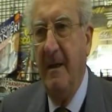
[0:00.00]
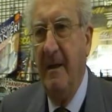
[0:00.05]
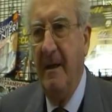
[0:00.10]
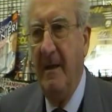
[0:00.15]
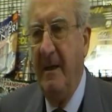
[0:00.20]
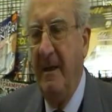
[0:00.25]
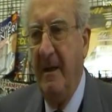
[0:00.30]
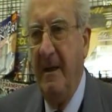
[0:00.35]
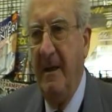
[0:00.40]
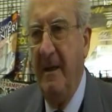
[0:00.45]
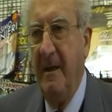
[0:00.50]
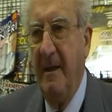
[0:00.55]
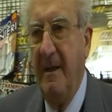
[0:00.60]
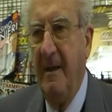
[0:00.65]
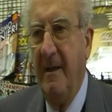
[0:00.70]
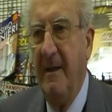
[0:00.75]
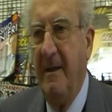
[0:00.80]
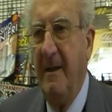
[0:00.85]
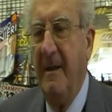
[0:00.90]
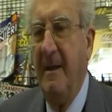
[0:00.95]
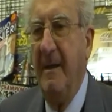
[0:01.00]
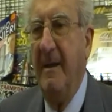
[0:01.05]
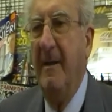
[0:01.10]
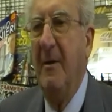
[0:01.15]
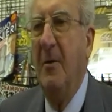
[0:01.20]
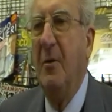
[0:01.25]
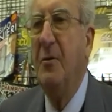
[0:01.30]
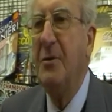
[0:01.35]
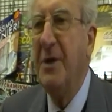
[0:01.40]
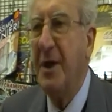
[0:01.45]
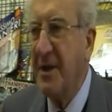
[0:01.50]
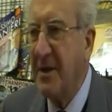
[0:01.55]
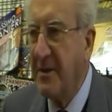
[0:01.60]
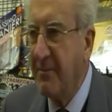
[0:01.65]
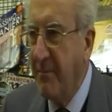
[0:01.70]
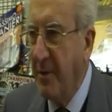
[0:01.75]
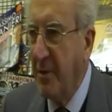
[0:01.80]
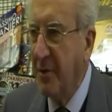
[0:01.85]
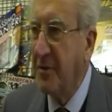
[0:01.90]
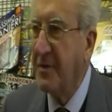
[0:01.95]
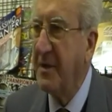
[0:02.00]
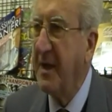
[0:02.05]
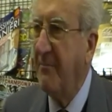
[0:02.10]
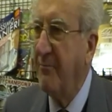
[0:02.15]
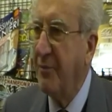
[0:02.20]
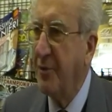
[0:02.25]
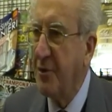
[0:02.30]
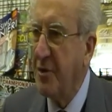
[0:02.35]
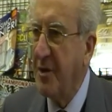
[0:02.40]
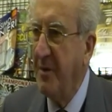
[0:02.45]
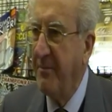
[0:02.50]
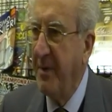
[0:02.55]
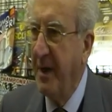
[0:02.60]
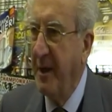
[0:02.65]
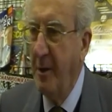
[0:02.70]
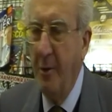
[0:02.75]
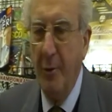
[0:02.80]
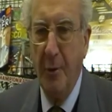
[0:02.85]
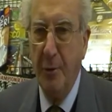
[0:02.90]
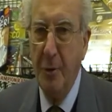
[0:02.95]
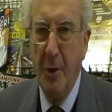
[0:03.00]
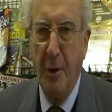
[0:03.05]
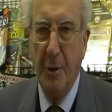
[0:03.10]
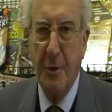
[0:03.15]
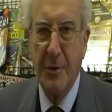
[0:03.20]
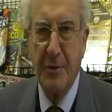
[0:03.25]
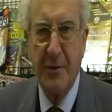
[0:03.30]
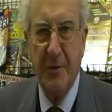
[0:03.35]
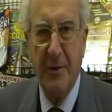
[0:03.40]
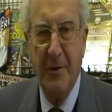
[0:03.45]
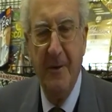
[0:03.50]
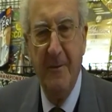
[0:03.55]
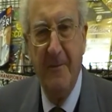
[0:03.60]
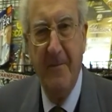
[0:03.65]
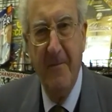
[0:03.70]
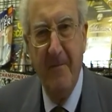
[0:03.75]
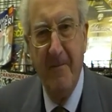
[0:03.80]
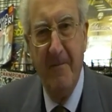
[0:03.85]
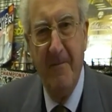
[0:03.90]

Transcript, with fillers: Eh, una risposta a bruciapelo, non lo so.